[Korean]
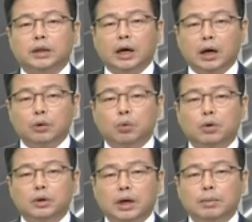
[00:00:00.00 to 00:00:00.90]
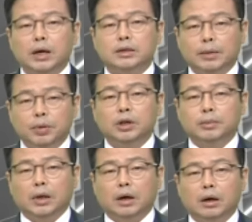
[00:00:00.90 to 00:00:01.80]
단가도 그나마 싼
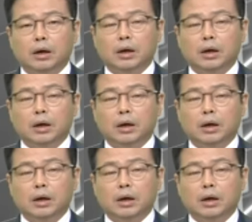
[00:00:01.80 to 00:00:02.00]
편입니다.